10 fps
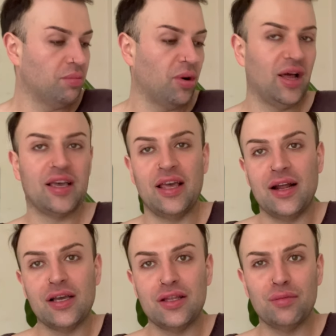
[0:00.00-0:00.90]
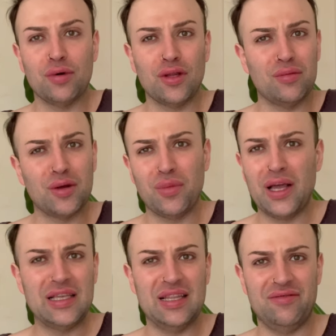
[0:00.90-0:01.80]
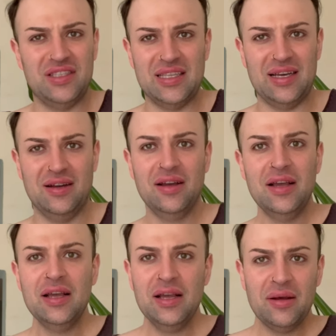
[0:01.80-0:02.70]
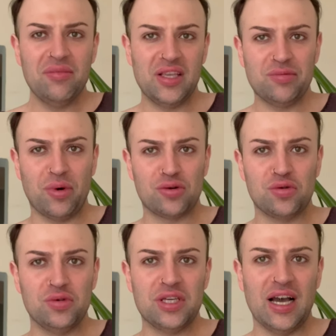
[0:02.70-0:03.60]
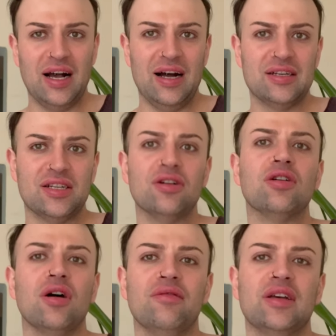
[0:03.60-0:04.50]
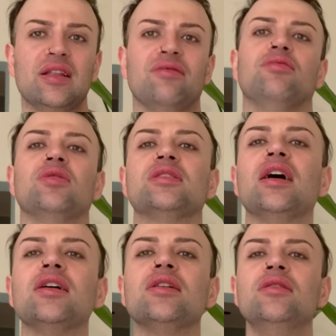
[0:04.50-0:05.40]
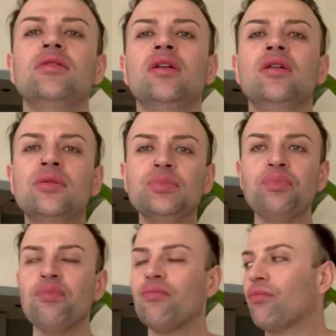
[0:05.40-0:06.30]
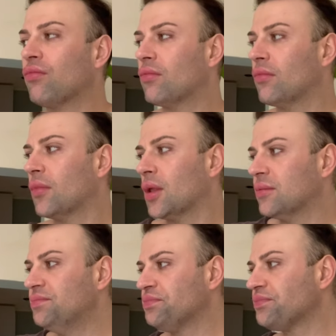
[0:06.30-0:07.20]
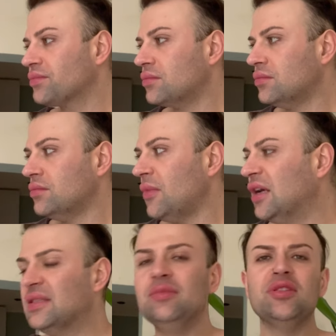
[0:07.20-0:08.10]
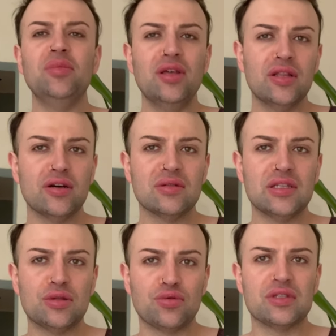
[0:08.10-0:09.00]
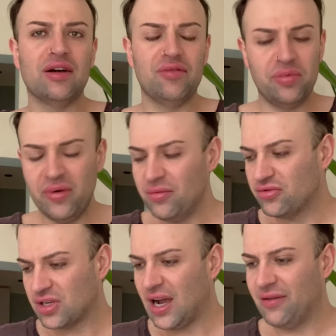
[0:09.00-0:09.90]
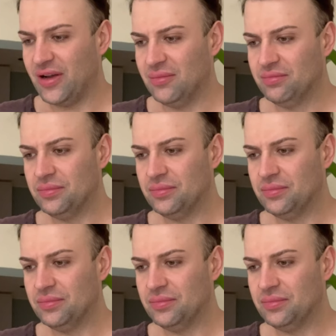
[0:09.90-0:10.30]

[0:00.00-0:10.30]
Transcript: po lakierach i tym podobnych, bo ja nienawidzę mieć poczucia czegokolwiek na włosach. Mm, zjem sobie jednego cytrusa, wypiłem już kawę